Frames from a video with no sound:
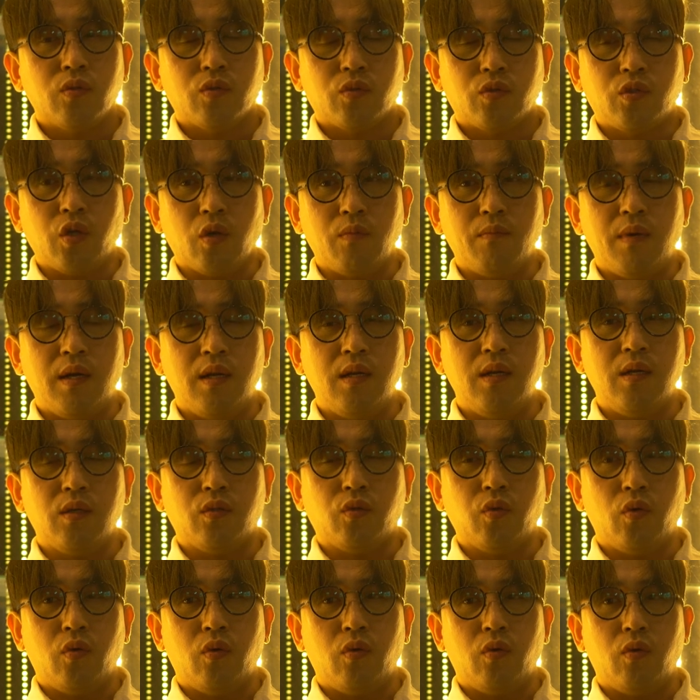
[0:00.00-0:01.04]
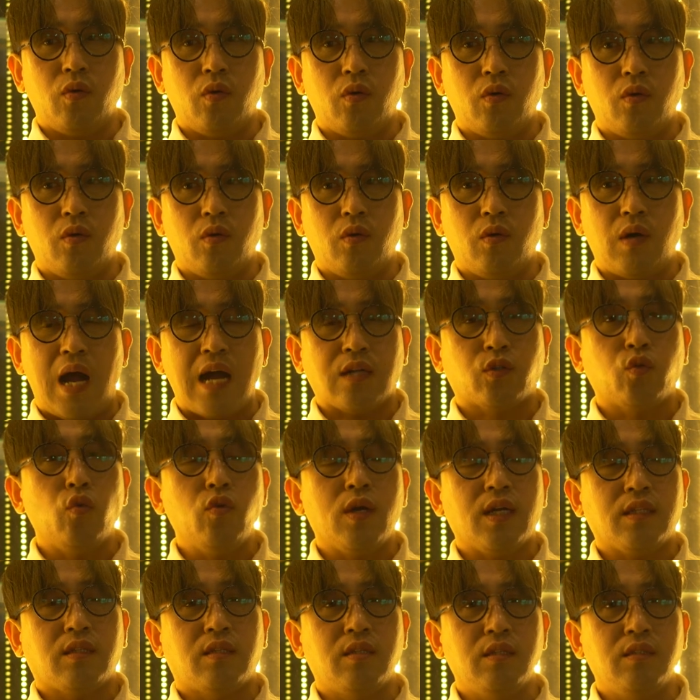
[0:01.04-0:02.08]
정말 또 어, 악동
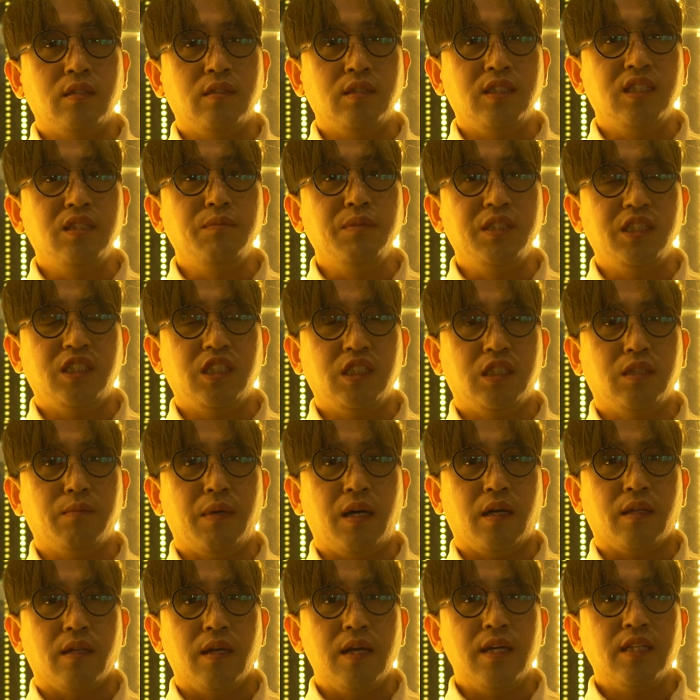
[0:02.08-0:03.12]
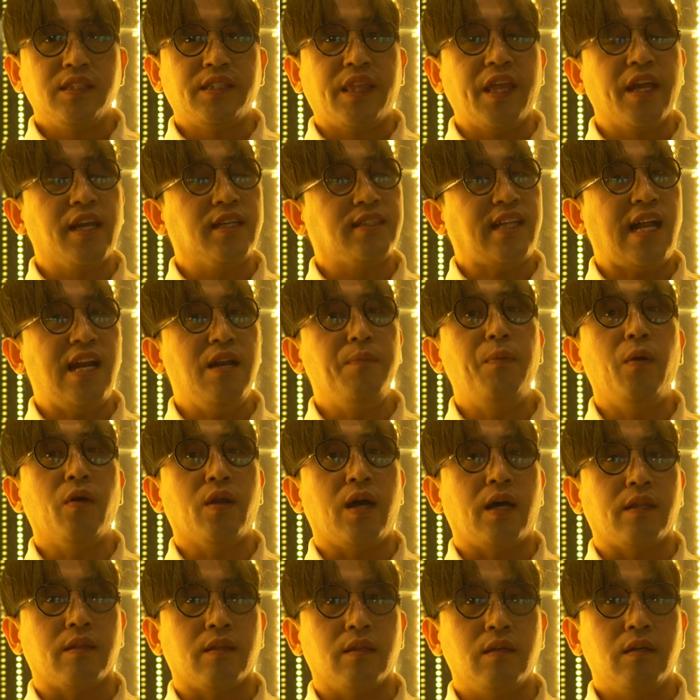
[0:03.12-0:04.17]
같은 이미지지만 되게
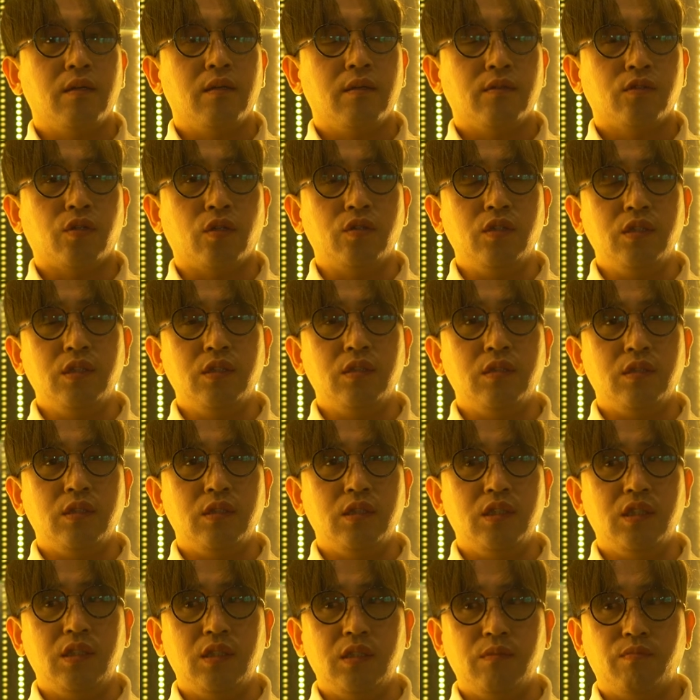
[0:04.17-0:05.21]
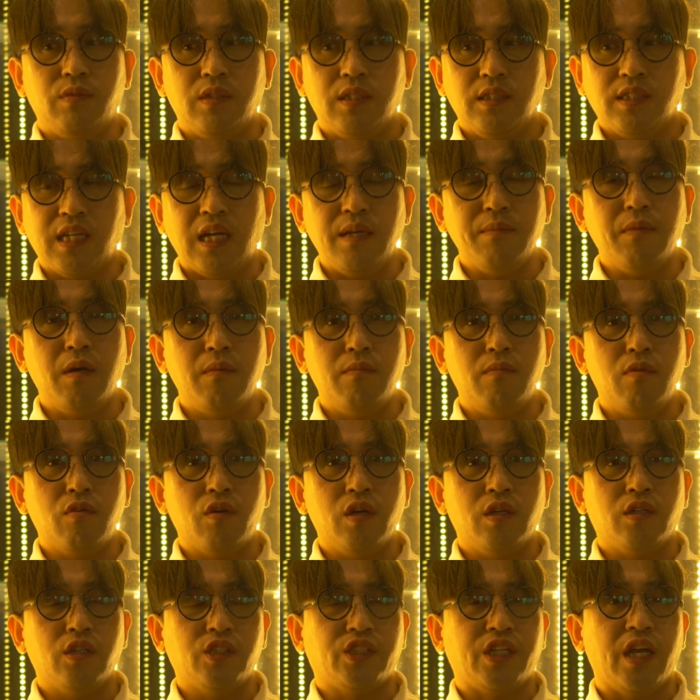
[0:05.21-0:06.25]
살벌한 저는 이
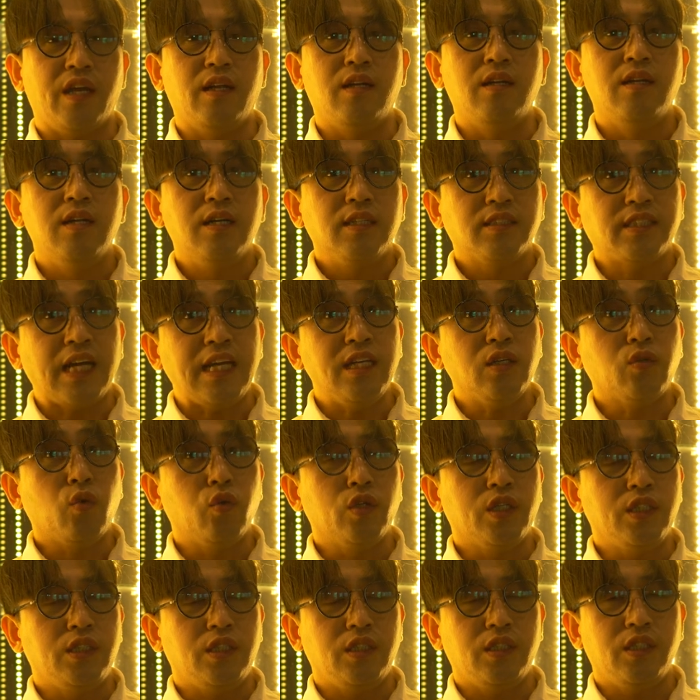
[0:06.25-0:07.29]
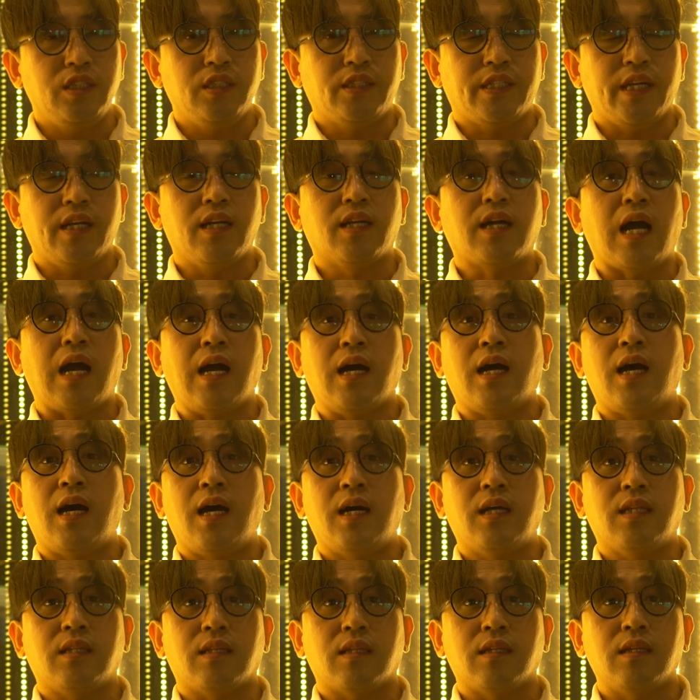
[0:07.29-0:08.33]
샤이먼버그에서 제일 사이코 기질이 제일
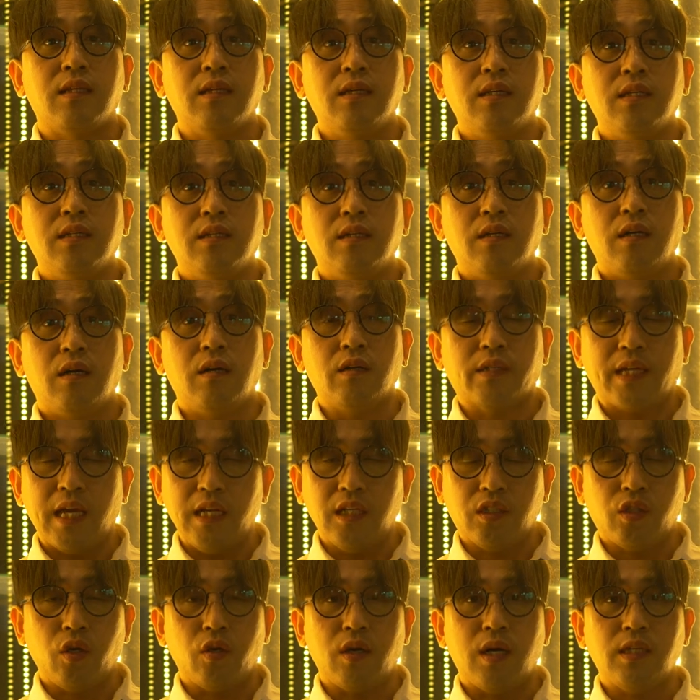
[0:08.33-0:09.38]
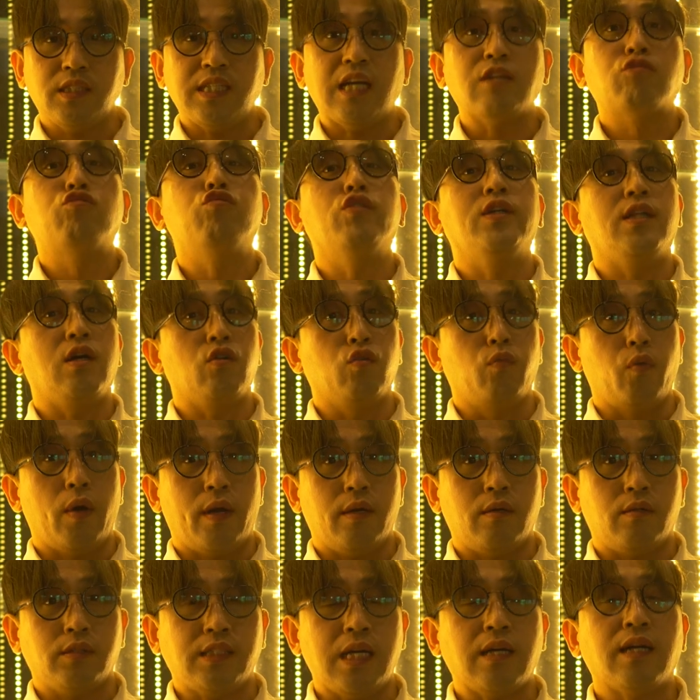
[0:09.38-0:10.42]
강한 어, 캐릭터가 착두기라고
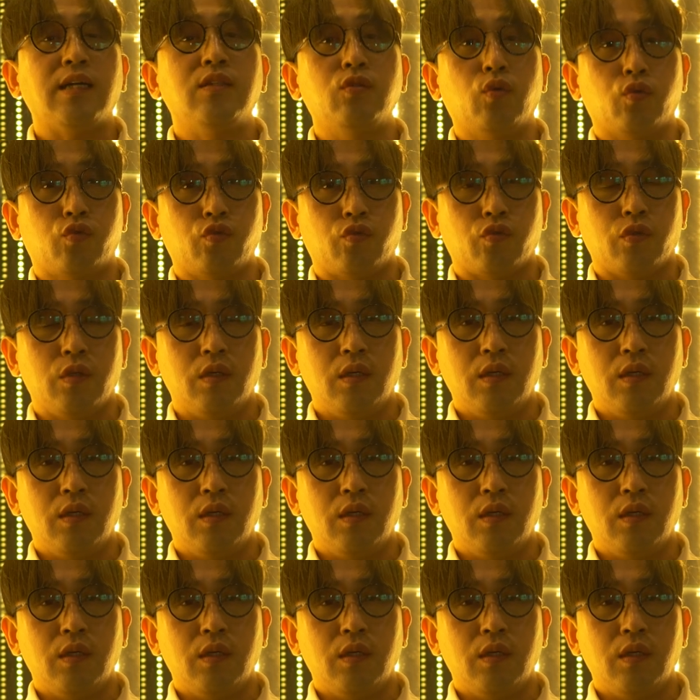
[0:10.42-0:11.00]
봐요 착한 도둑